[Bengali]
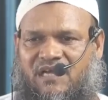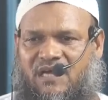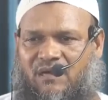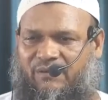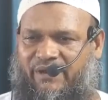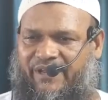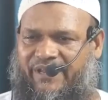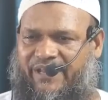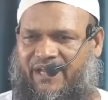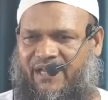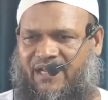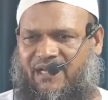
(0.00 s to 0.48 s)

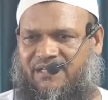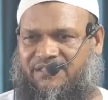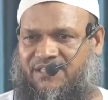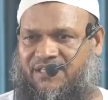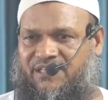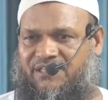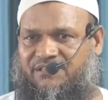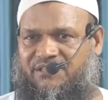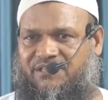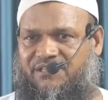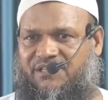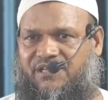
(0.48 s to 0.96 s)
আমার
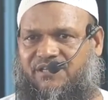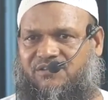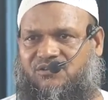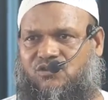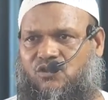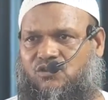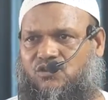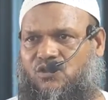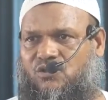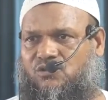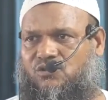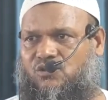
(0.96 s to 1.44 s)
একাধিক দিনের
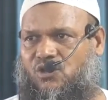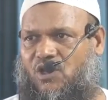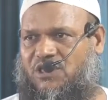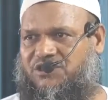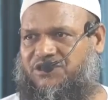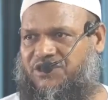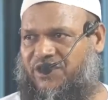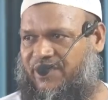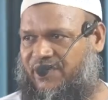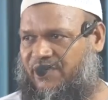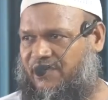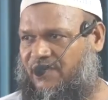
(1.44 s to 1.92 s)
তদন্ত
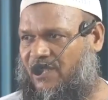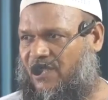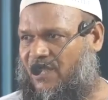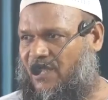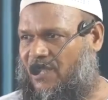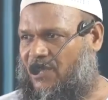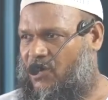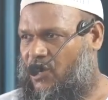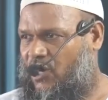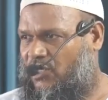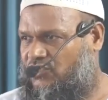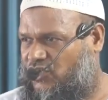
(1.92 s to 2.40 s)
আছে
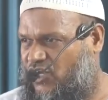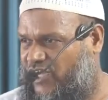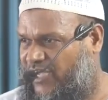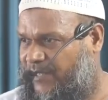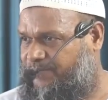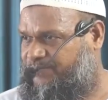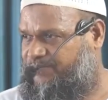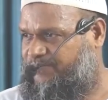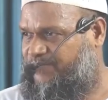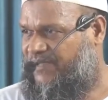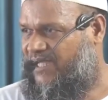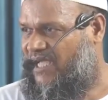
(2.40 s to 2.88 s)

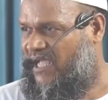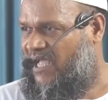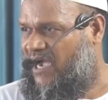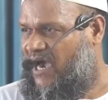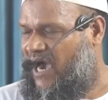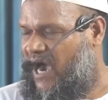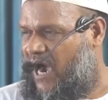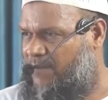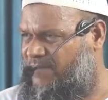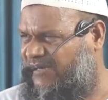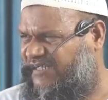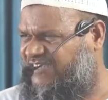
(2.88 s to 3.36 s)
অতএব
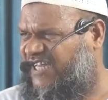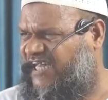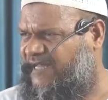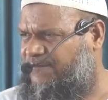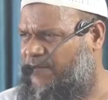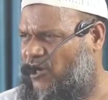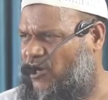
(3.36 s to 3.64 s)
আমাদের